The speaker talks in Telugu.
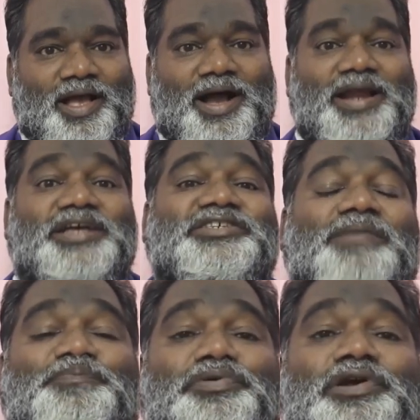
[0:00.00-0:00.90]
ఆయన
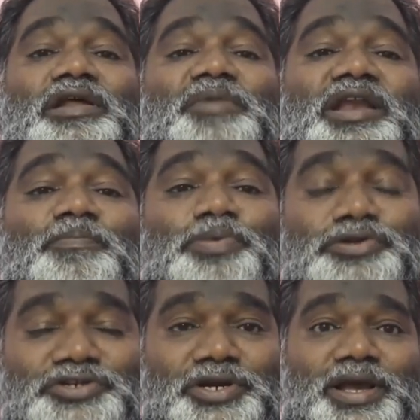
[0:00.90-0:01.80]
సంపూర్ణమైన
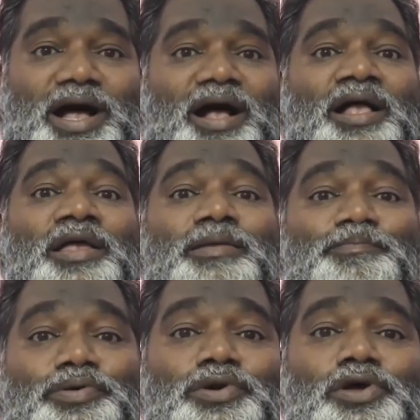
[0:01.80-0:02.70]
పురుషుడిగా
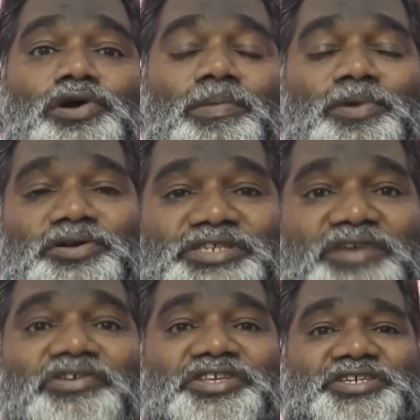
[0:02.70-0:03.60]
భూలోకంలో
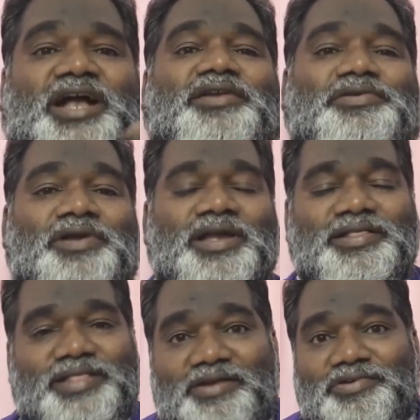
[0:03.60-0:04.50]
జీవించాడు
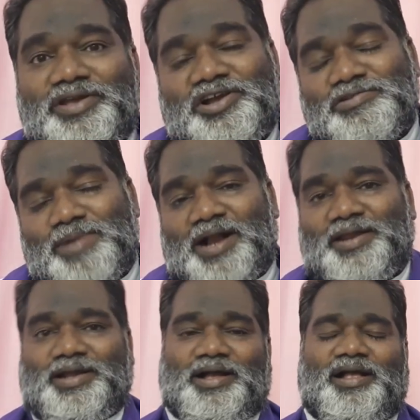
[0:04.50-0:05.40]
దేవుని
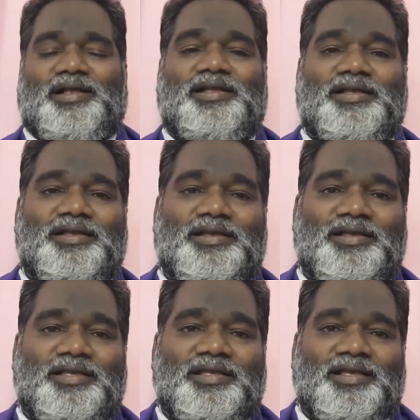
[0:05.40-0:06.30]
కుమారుడిగా
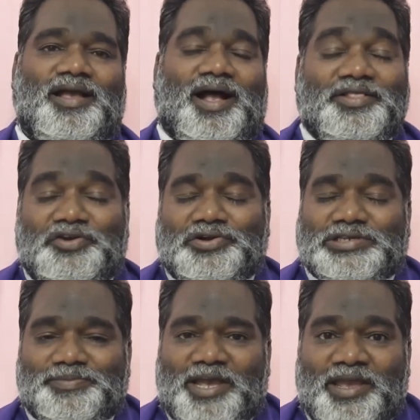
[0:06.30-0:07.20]

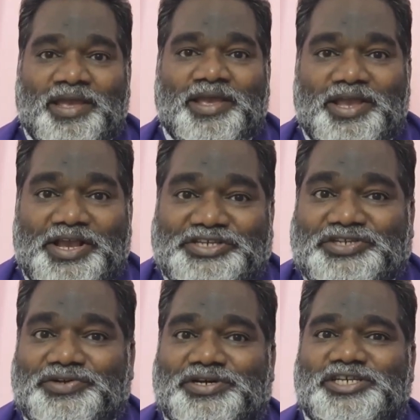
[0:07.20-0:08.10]
అందుకోసమే
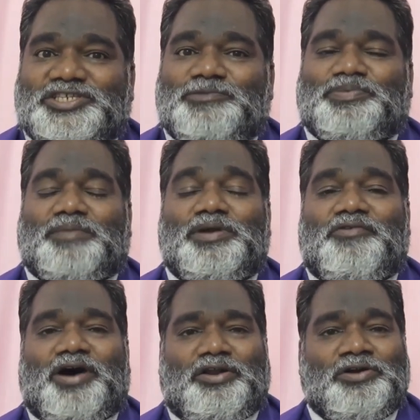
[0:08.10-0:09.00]
యేసుక్రీస్తు
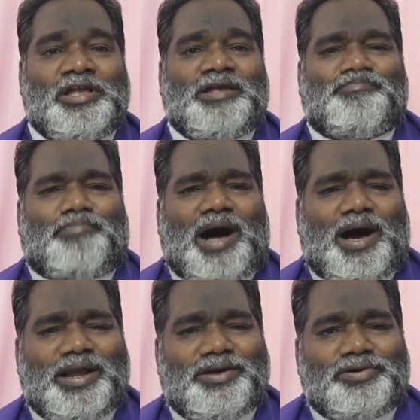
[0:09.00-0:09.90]
ప్రభుల వారు
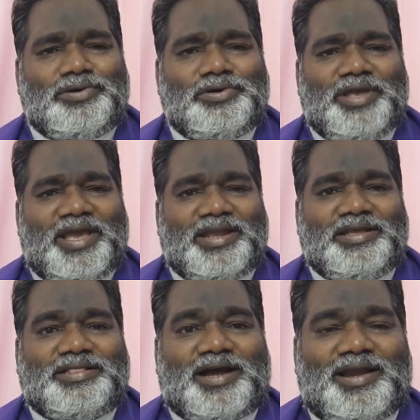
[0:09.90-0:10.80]
మానవులు ఏ
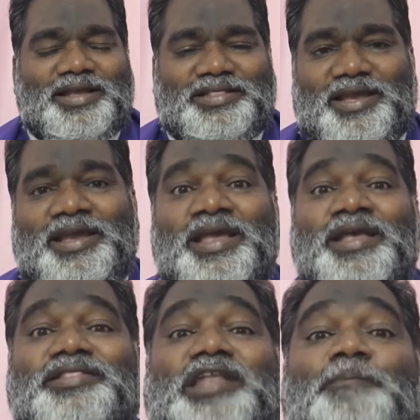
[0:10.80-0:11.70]
రీతిగానైతే
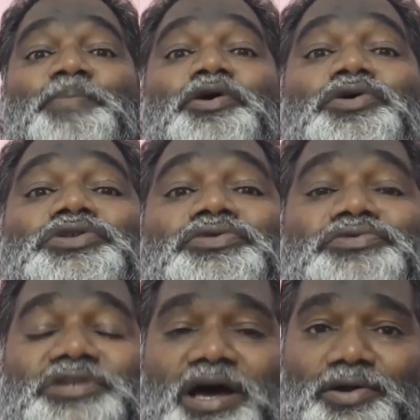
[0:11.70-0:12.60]
దప్పికొంటూ
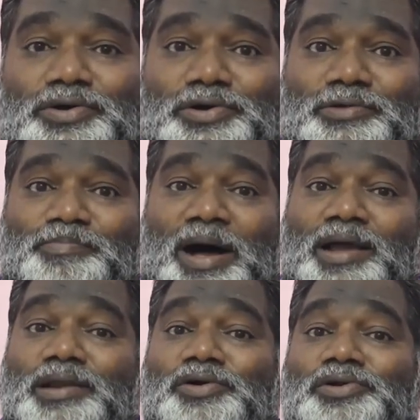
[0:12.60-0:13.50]
ఉంటారో
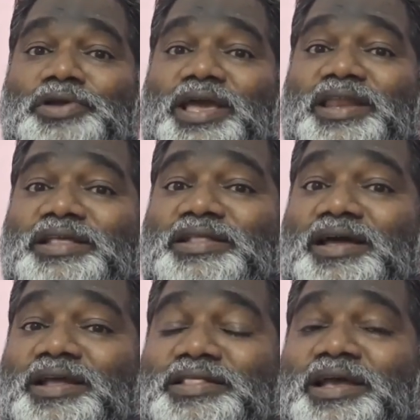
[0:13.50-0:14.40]
మానవులు ఏ
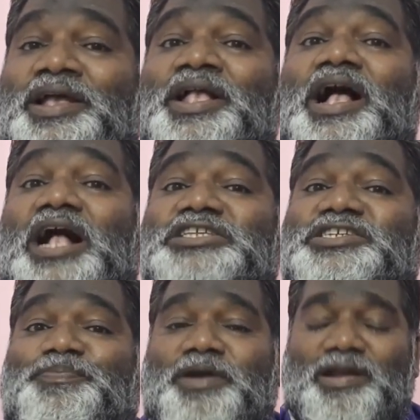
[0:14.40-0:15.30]
రీతిగానైతే
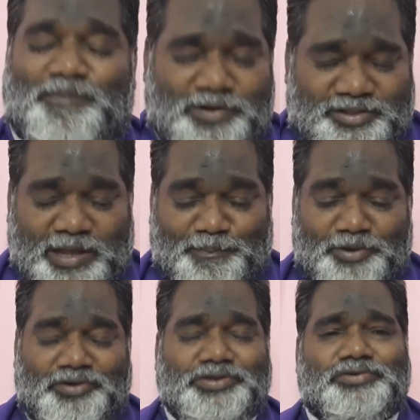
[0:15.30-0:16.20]
అలసిపోయినప్పుడు
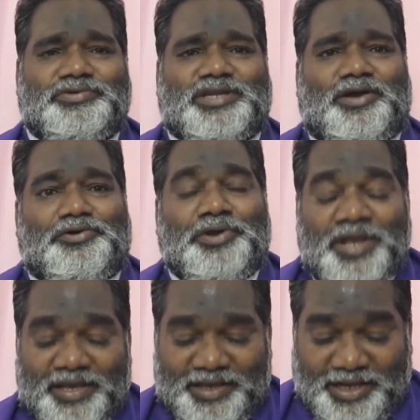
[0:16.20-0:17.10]
దప్పికొంటూ ఉంటారో
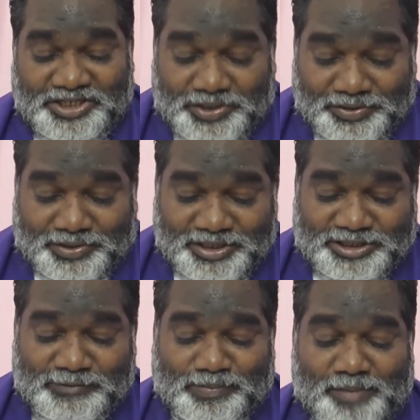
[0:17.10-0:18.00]

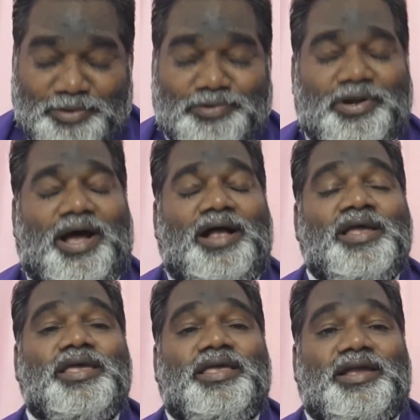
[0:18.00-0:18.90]
యేసుక్రీస్తు ప్రభు కూడా
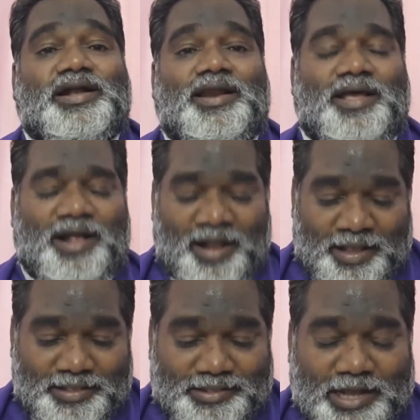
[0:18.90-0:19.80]
ఇక్కడ
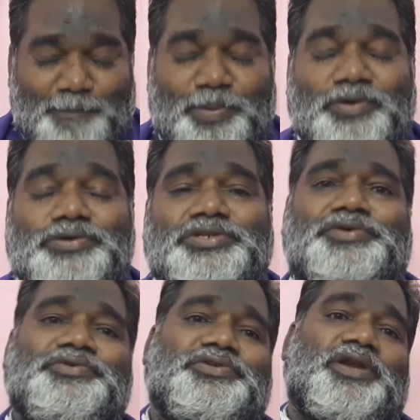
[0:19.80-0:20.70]

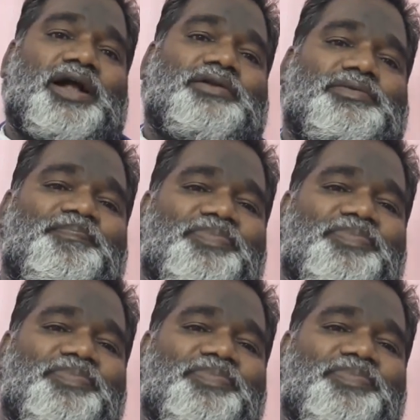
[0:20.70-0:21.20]
దప్పికొంటూ ఉంటున్నాడు